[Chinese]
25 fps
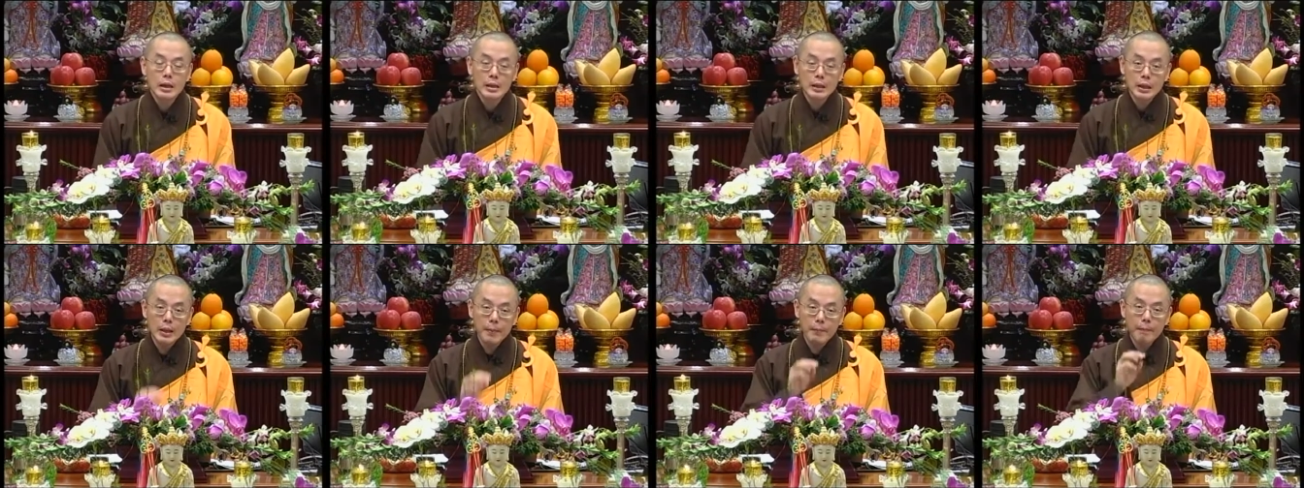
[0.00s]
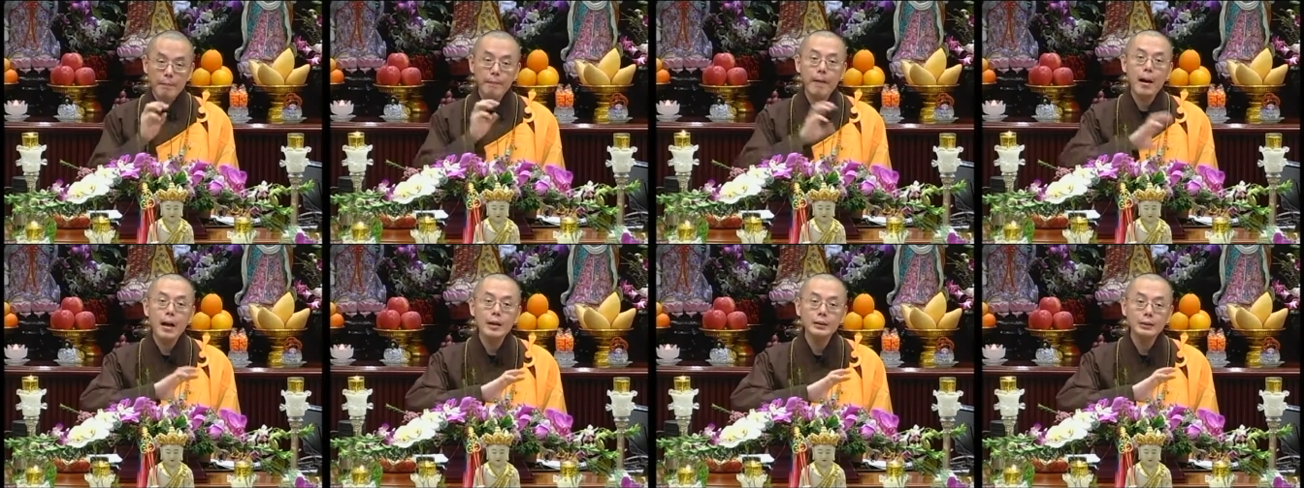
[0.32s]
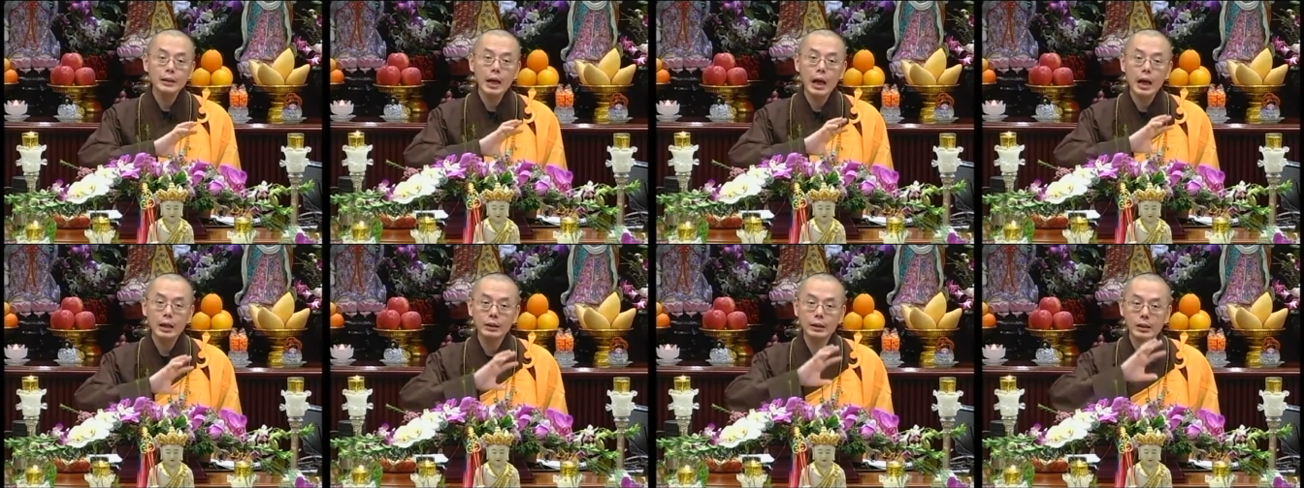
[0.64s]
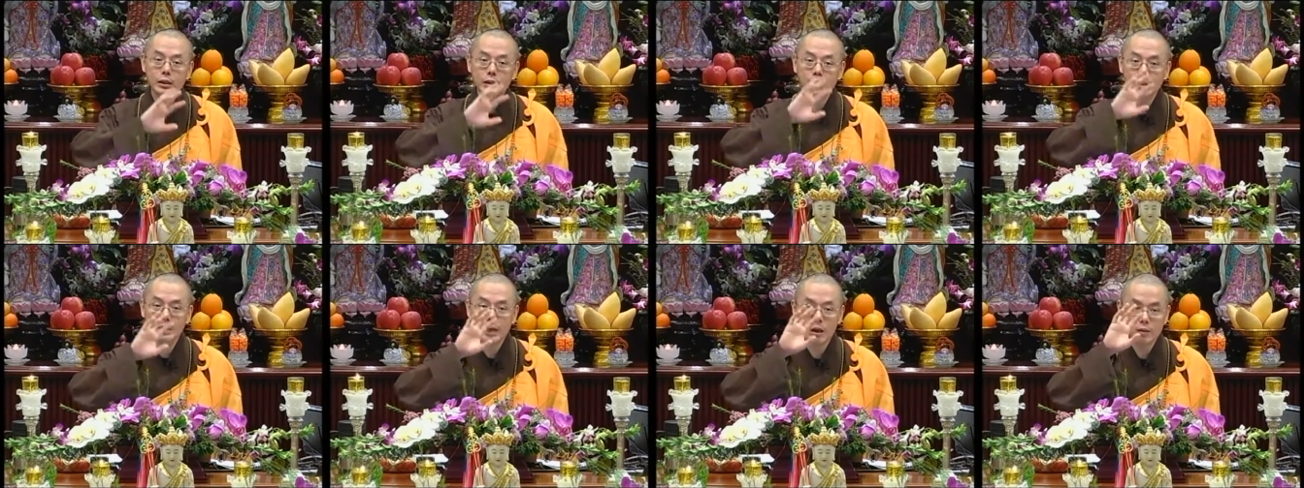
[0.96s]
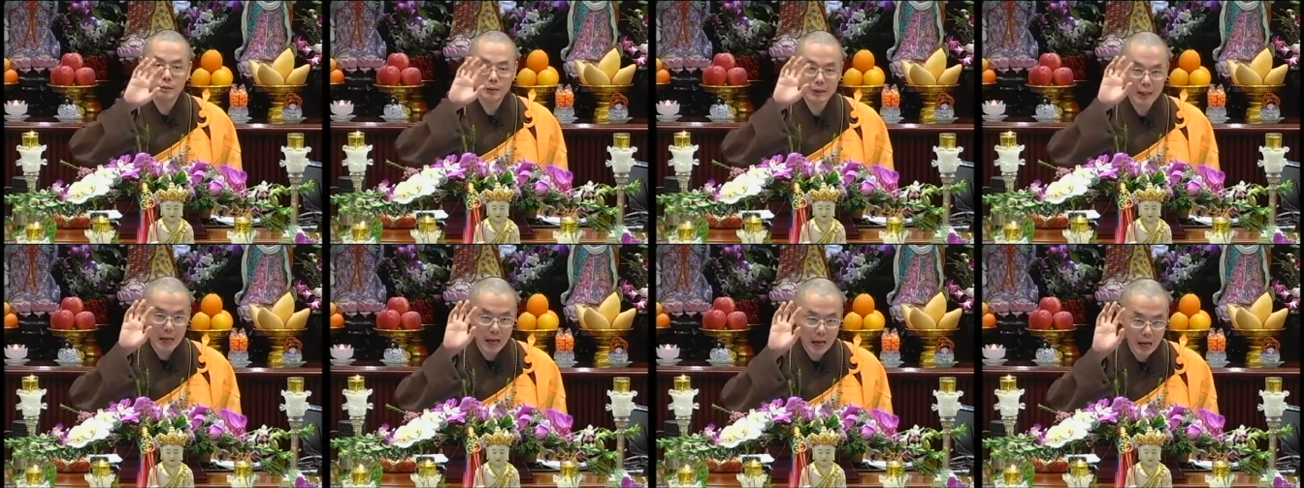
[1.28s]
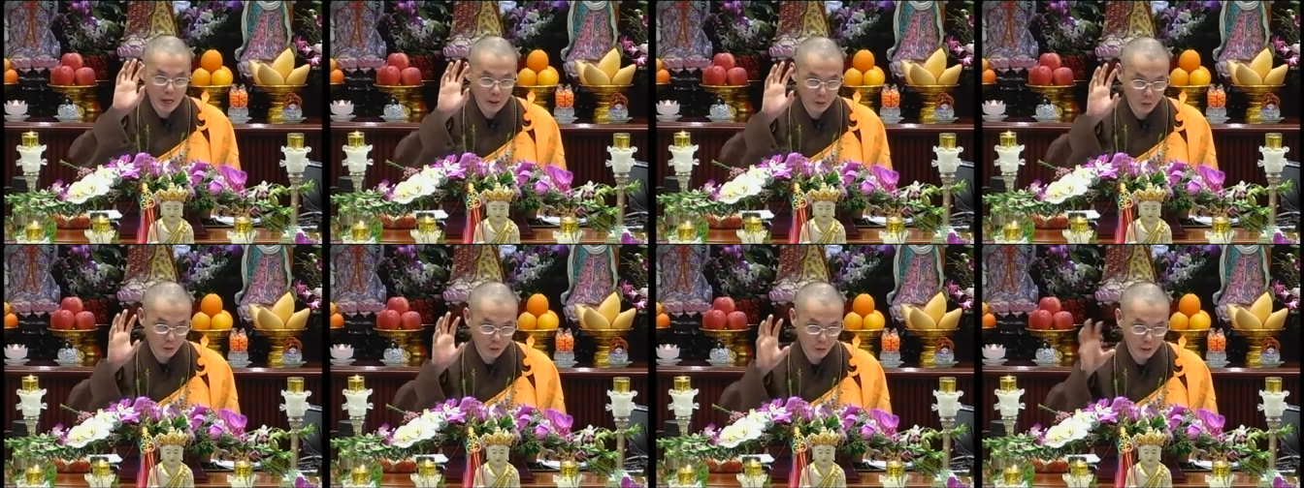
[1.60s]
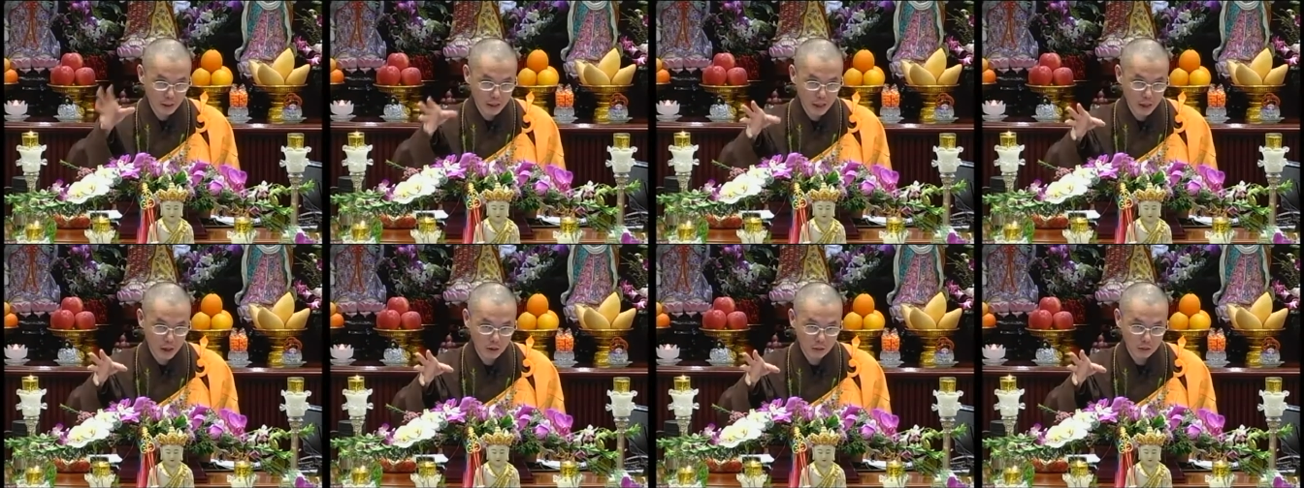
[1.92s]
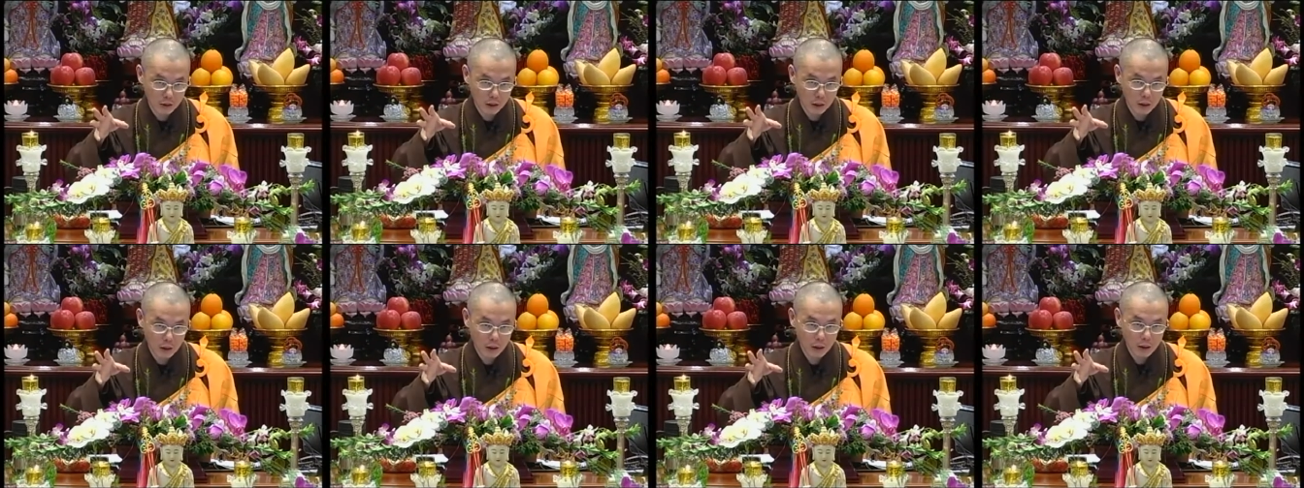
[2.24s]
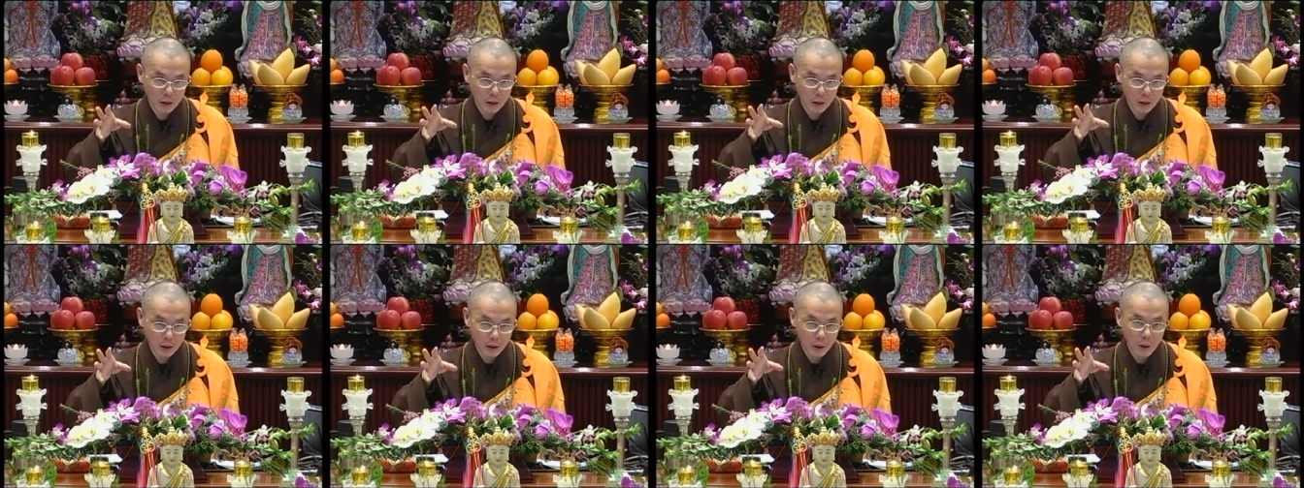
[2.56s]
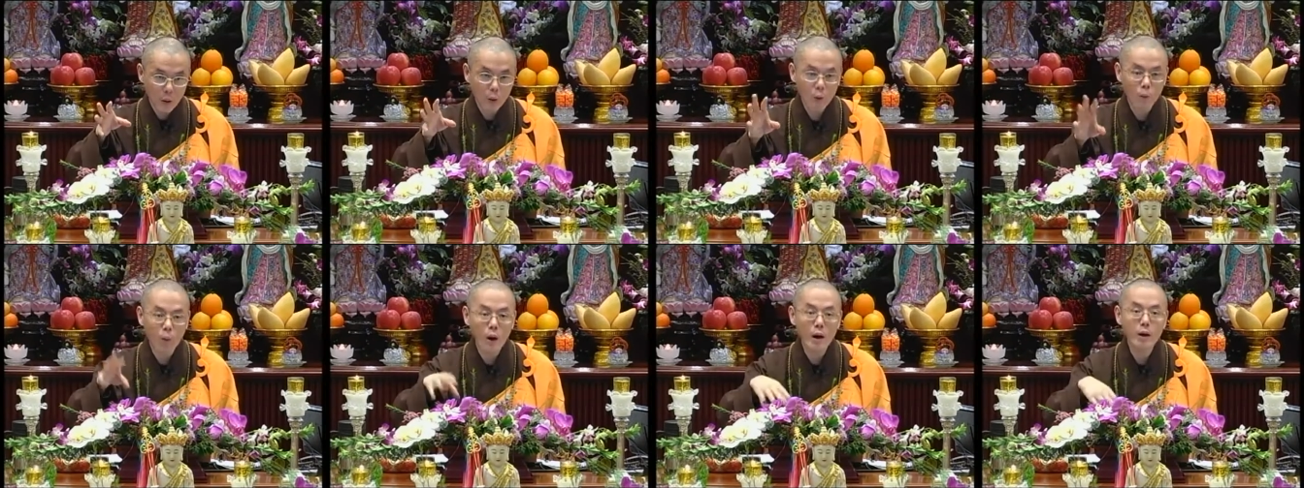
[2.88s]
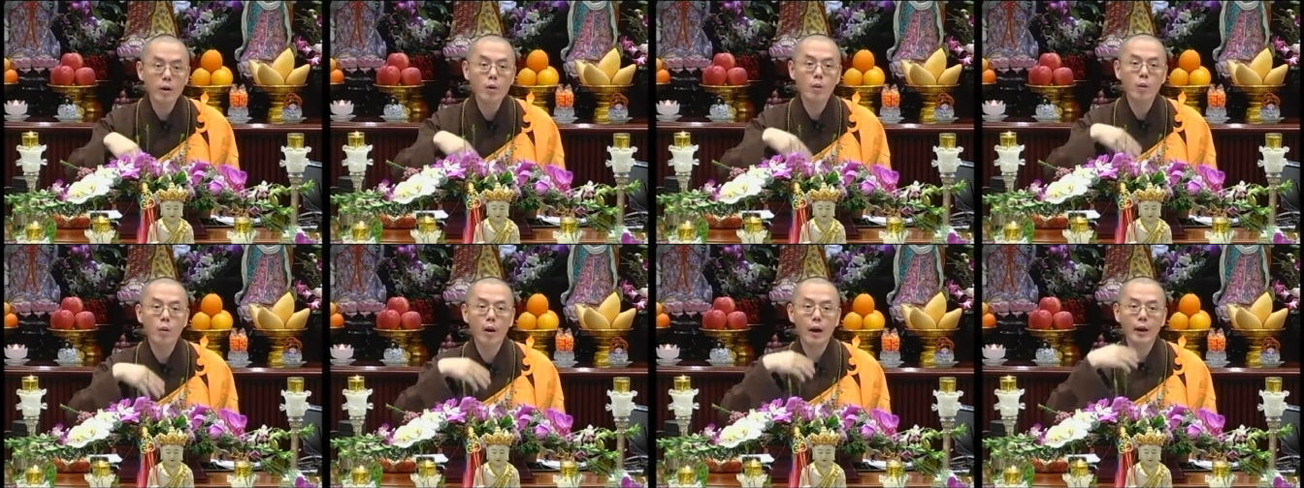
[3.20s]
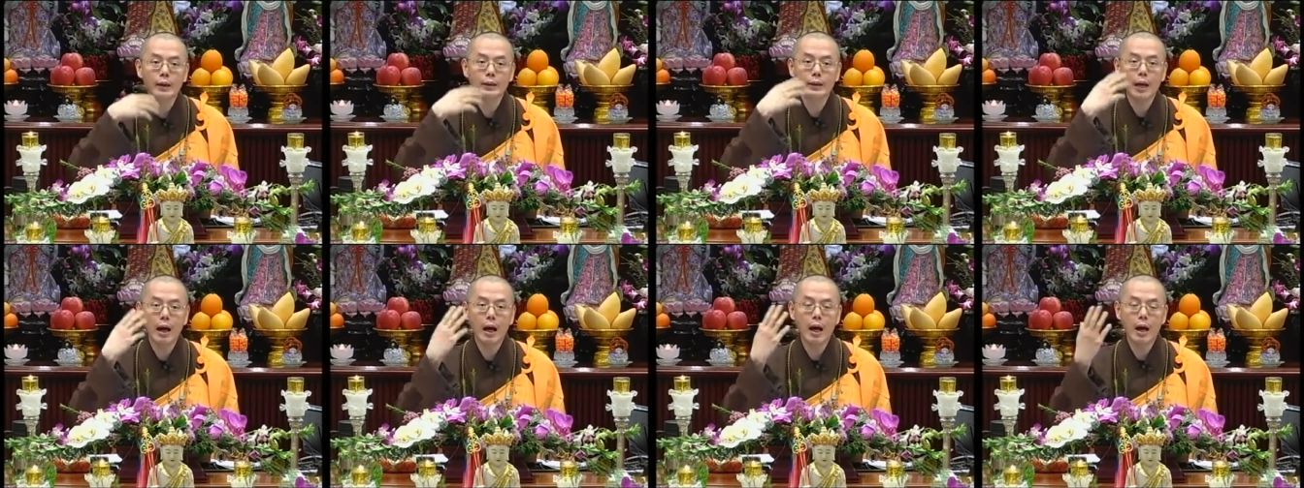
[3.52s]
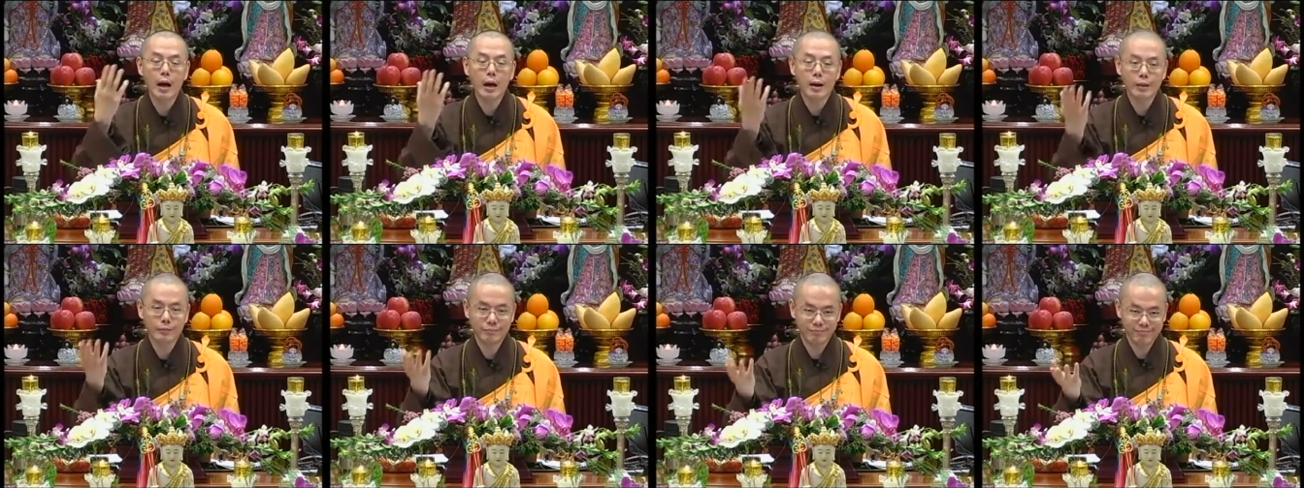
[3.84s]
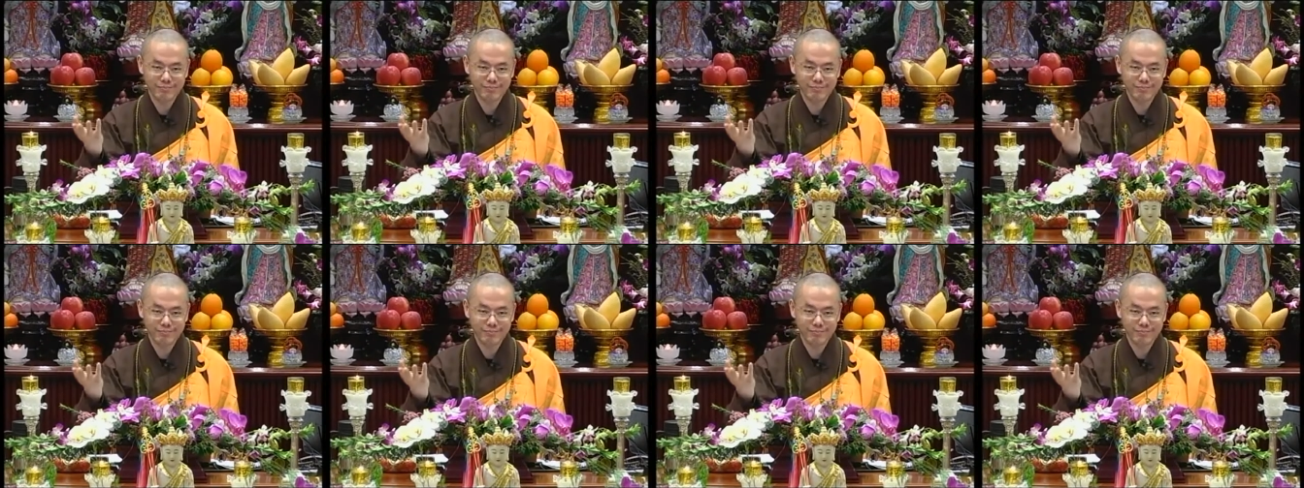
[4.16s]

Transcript: 你帮他的是要他需要的，关怀他。